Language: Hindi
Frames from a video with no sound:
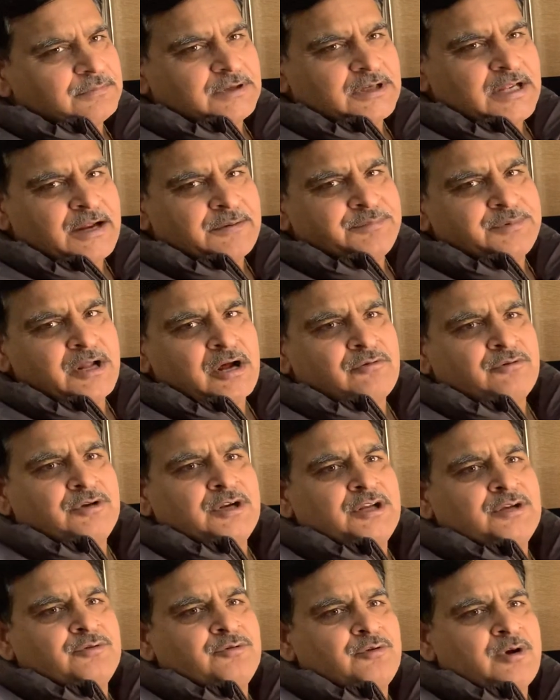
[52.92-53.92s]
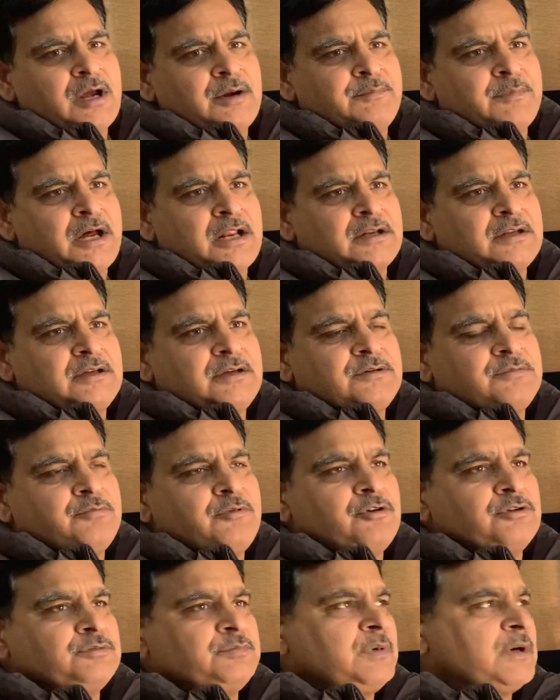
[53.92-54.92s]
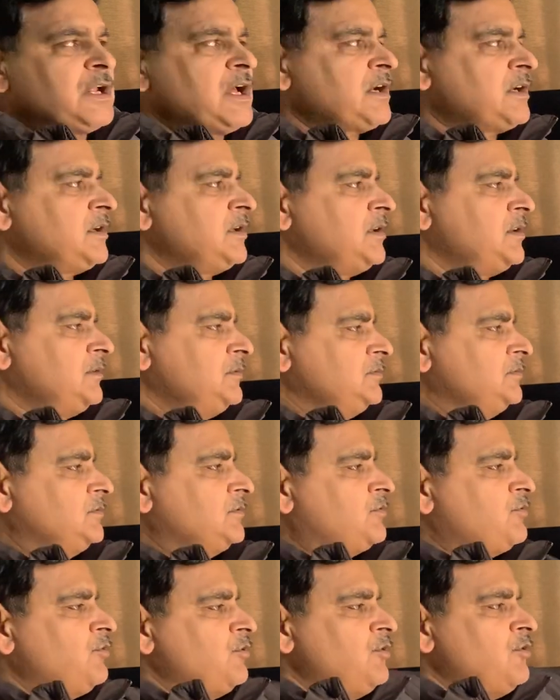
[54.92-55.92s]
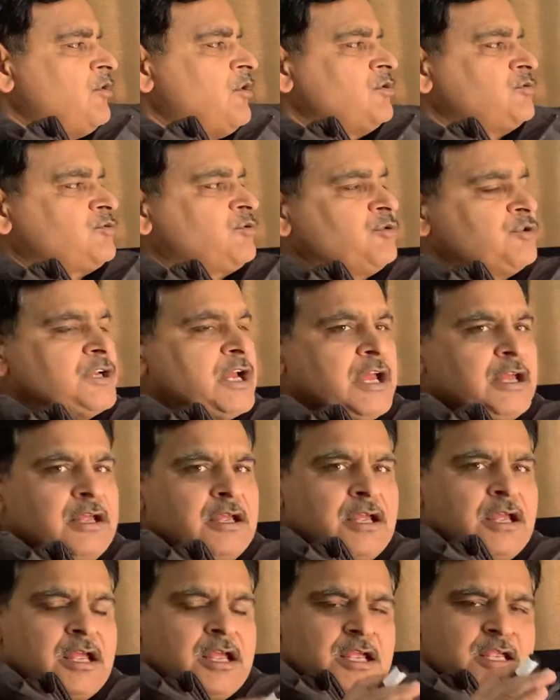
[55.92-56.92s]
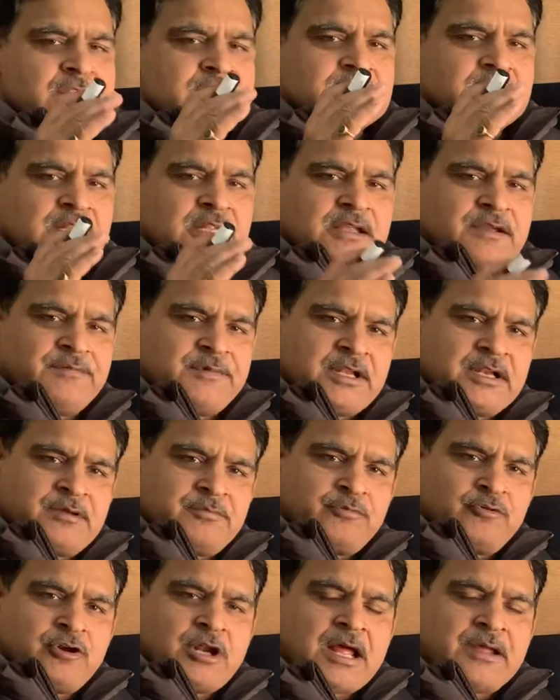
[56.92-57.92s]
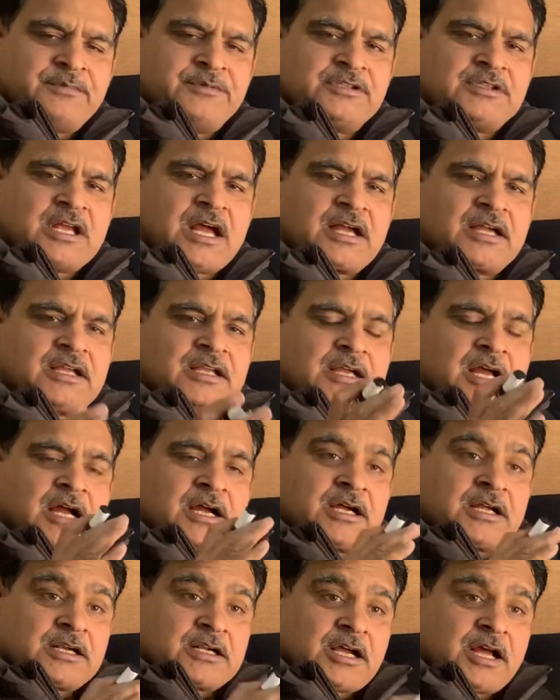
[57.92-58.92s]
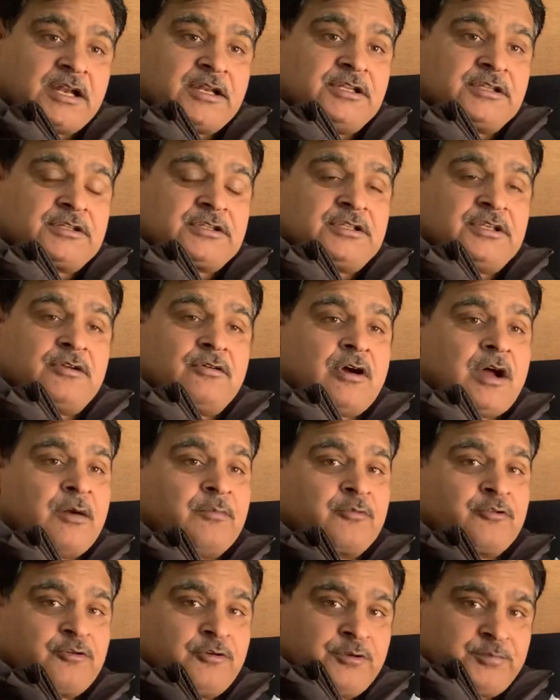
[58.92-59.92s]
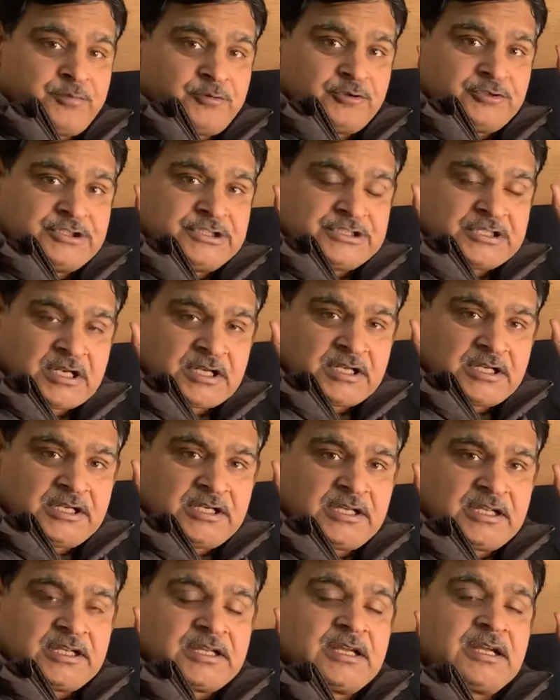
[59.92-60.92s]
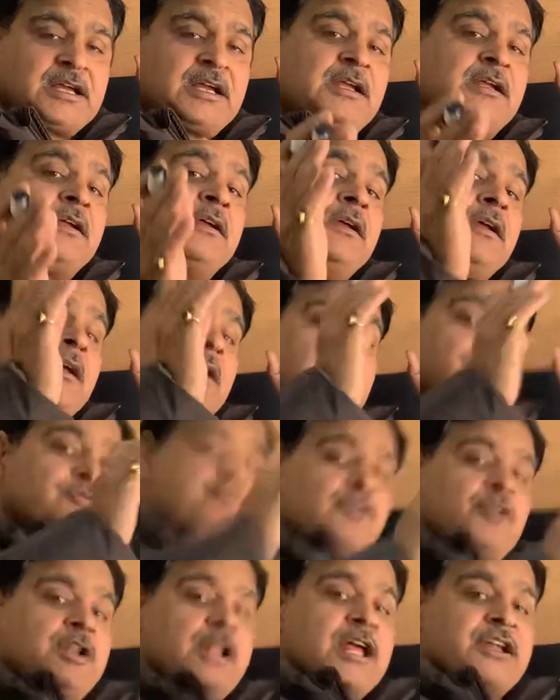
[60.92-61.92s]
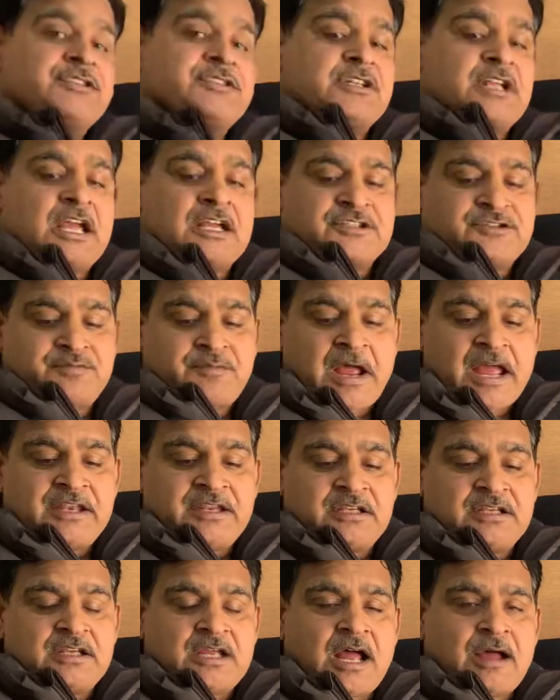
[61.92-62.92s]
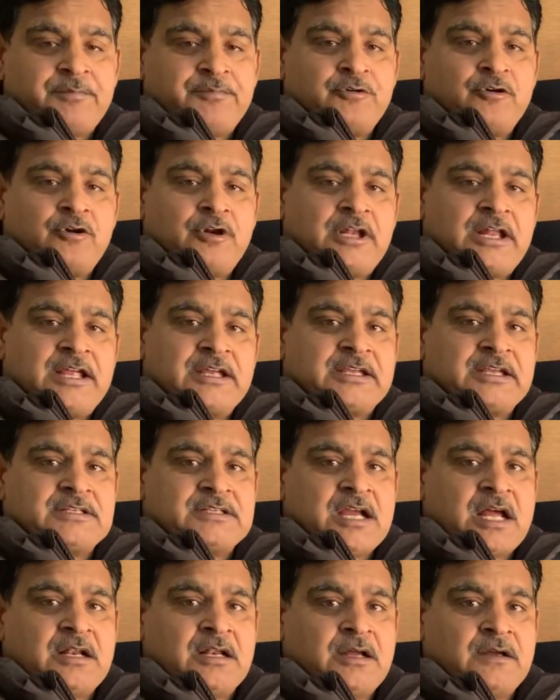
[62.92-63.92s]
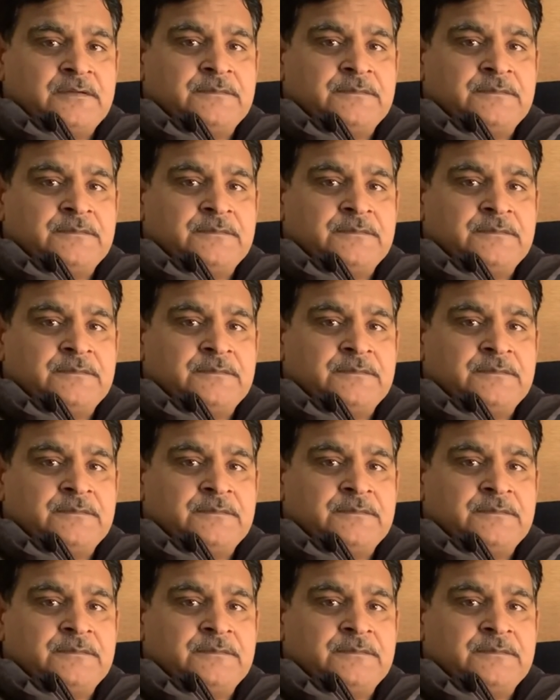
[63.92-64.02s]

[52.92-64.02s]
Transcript: गैप डाउन नहीं हुआ है मार्केट बहुत बड़ा के कोई लॉस हो जाए इसलिए मैंने बोला भी था कि अगर खरीदते हो हम कोई पोजीशन नहीं लेके गए तो नेक्स्ट एक्सपायरी की आप लोग लेके जाना